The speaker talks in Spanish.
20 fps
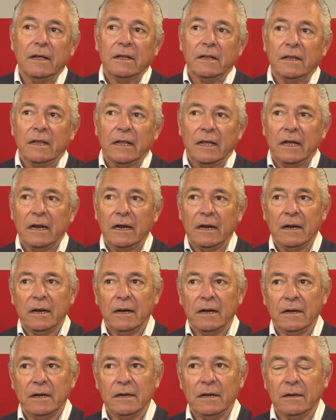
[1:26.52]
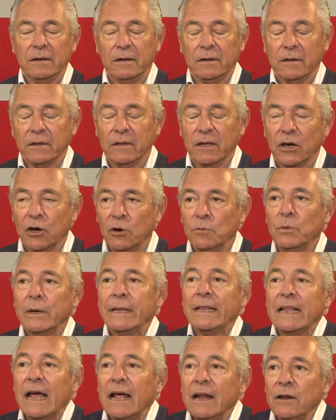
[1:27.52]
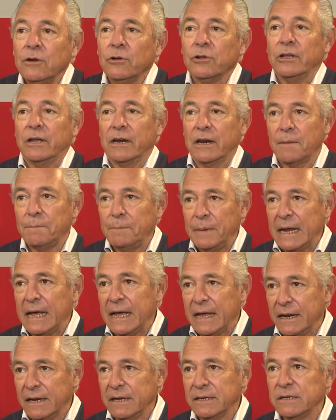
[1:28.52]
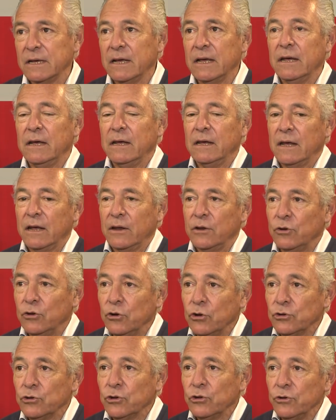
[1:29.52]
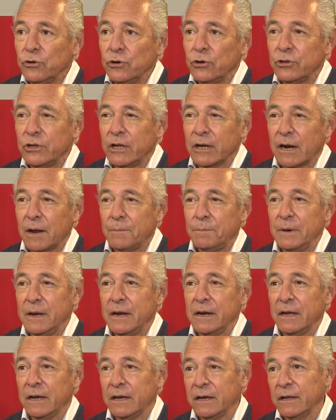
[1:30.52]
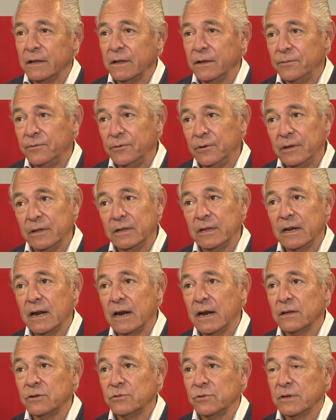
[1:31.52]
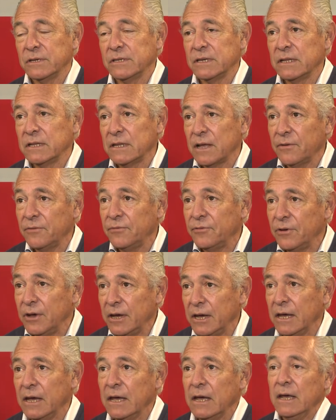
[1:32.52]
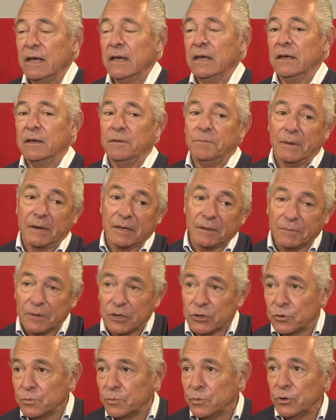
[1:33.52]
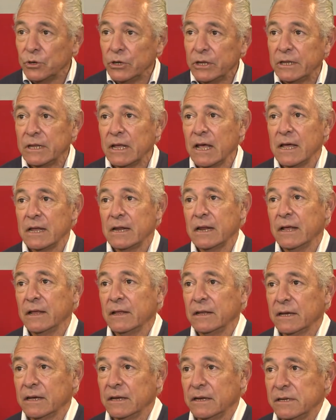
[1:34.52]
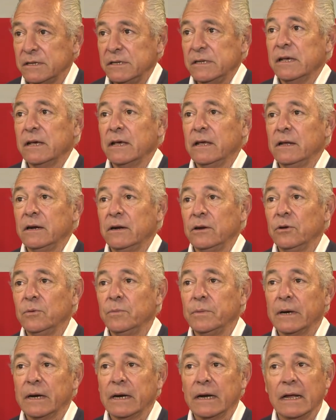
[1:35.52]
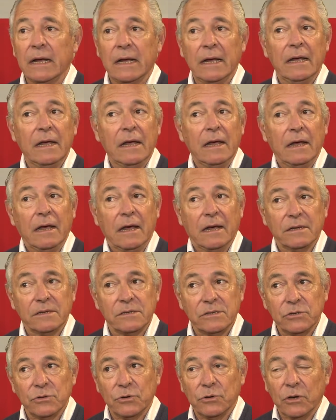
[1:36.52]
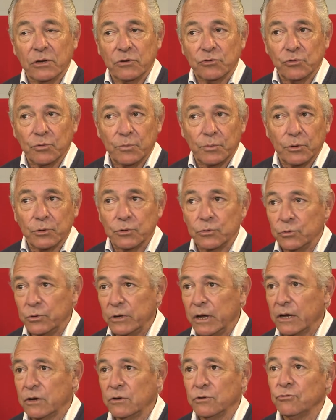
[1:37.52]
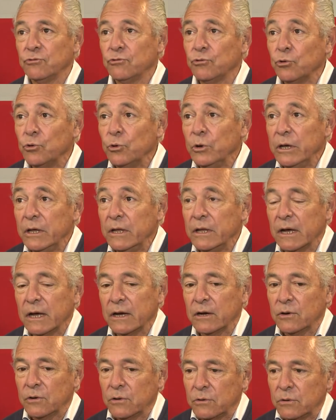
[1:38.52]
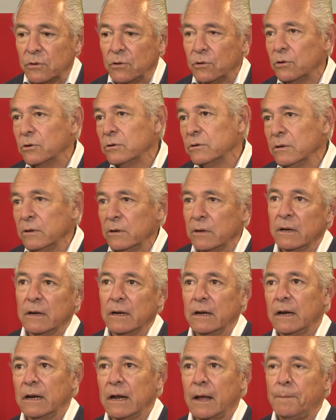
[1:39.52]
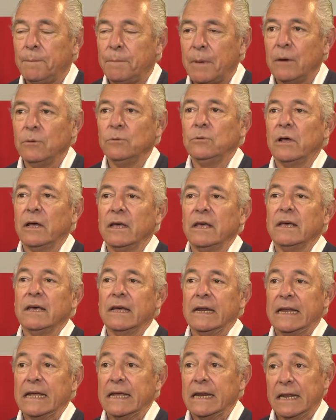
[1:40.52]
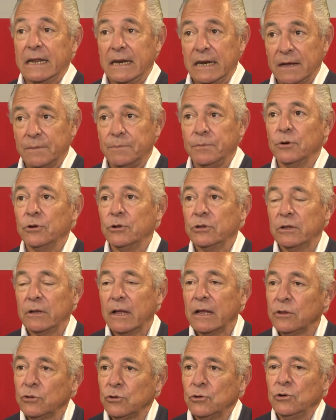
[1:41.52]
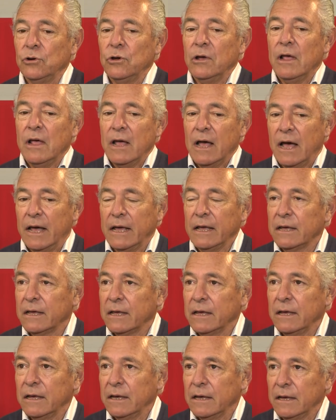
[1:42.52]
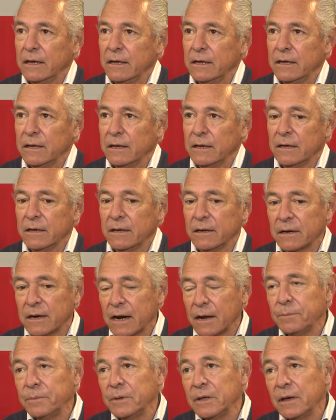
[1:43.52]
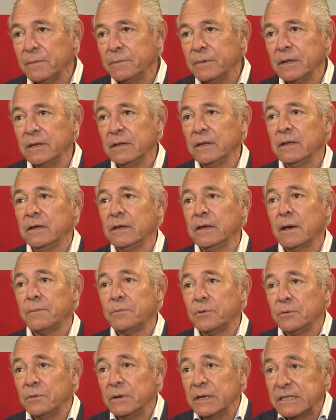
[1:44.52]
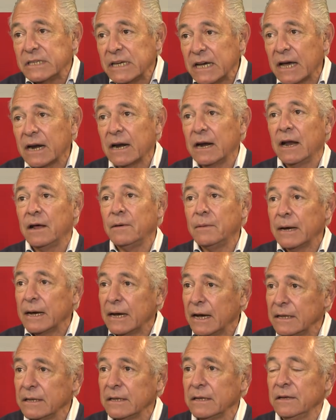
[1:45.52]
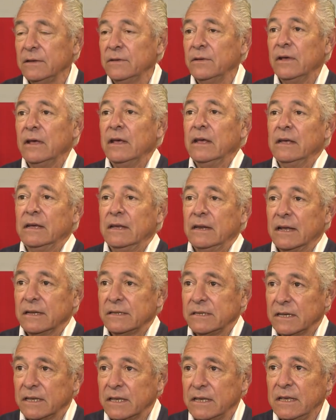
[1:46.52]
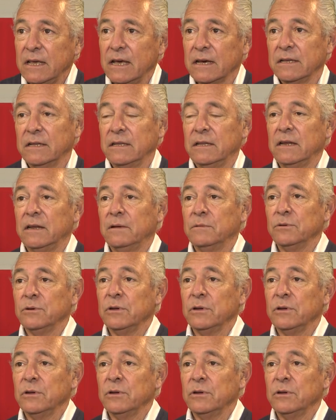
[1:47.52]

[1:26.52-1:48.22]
de cómo están los terraplenes. No todos los terraplenes que defienden a la ciudad de Santa Fe y parte metropolitana de crecidas del río Paraná han sido en su oportunidad construida con las pautas ingenieriles. Por lo tanto, hay que eh, rápidamente aprovechar las bajantes y la sequía que tenemos